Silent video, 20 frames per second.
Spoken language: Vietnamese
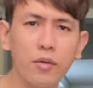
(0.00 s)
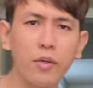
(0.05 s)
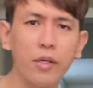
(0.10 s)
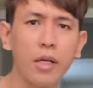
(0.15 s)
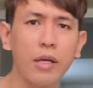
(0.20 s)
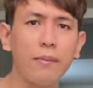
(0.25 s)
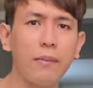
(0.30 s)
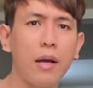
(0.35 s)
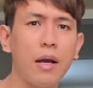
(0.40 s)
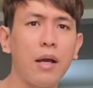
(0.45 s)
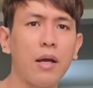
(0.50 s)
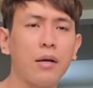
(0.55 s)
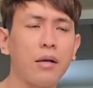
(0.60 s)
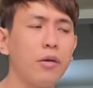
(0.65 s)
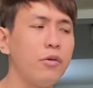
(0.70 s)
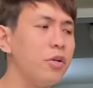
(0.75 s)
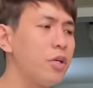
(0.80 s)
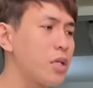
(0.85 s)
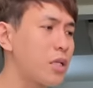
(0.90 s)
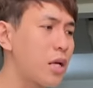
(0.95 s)
luôn anh em mà
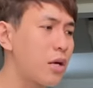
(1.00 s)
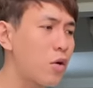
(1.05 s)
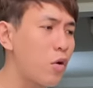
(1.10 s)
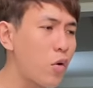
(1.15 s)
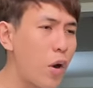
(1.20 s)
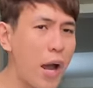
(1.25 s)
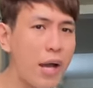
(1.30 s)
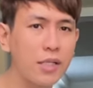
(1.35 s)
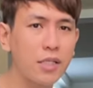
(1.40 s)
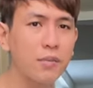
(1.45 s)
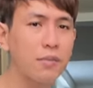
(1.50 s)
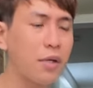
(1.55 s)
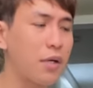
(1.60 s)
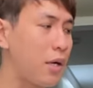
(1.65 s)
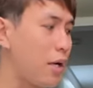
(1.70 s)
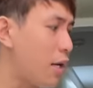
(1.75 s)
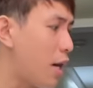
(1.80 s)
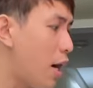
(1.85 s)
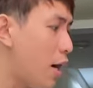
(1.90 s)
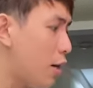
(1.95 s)
kiểu như người ta rô đai xong người ta
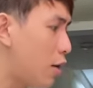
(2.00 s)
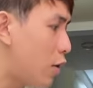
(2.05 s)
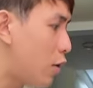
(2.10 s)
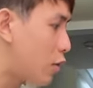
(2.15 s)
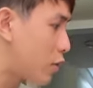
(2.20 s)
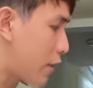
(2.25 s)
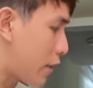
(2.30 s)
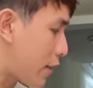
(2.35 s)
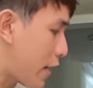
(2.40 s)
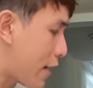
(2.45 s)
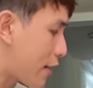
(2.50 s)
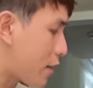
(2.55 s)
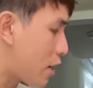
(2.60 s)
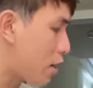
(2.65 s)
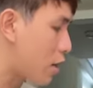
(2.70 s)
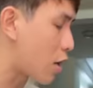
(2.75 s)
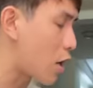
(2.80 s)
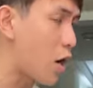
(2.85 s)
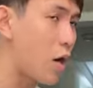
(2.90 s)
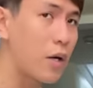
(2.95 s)
để đó luôn thì đây
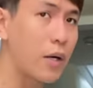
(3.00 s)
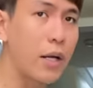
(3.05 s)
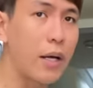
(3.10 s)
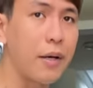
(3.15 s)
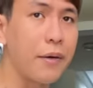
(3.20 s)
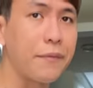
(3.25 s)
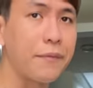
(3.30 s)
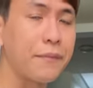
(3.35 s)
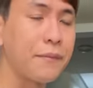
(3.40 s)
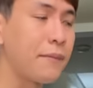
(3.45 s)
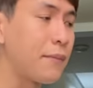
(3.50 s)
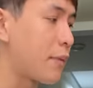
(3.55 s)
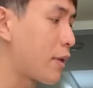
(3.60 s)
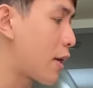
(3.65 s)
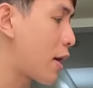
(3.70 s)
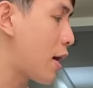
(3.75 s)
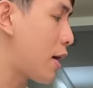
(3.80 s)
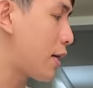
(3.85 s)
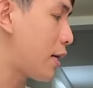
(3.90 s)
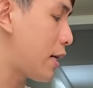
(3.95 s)
có một con nè
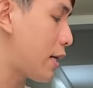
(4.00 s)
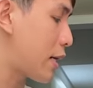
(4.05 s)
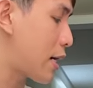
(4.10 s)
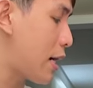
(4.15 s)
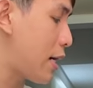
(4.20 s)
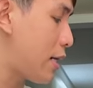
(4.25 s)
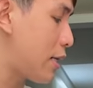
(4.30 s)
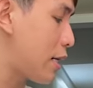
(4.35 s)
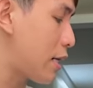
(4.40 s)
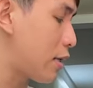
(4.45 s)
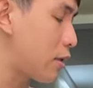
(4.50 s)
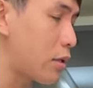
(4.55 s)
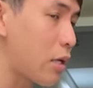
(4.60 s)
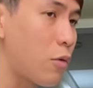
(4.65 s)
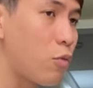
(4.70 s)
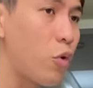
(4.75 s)
2.000 cây nè người ta